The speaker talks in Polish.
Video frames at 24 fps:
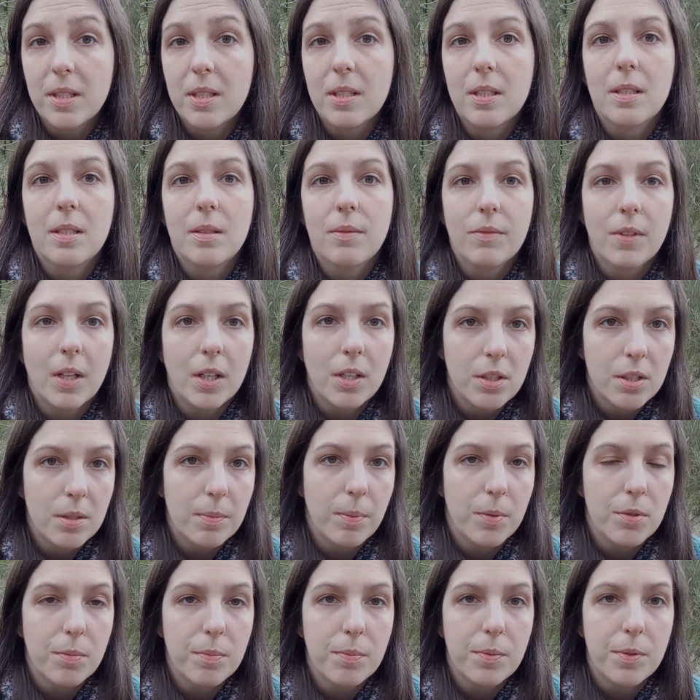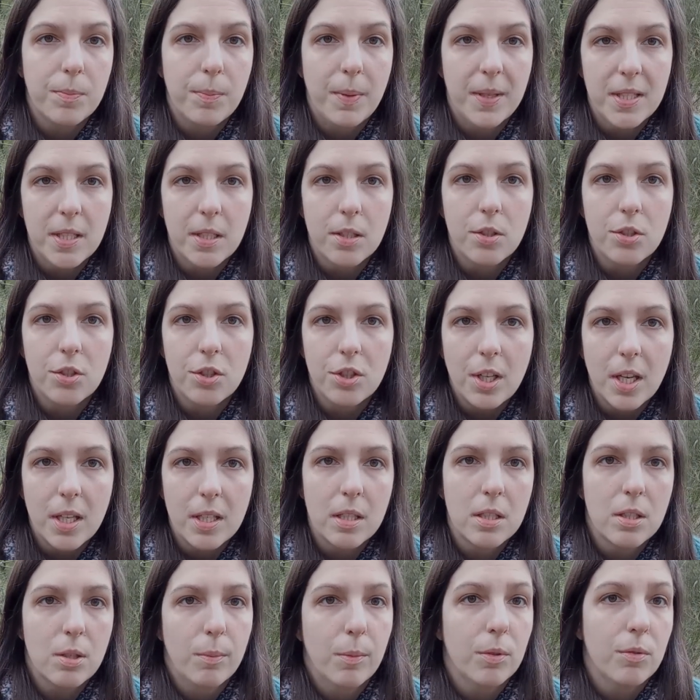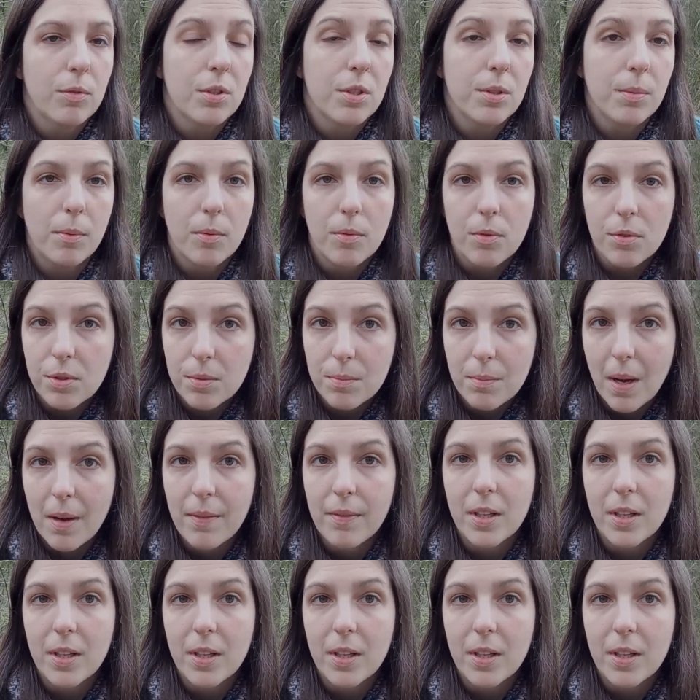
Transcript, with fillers: że będzie z nim w jakiś sposób spędzać czas, że będą ze sobą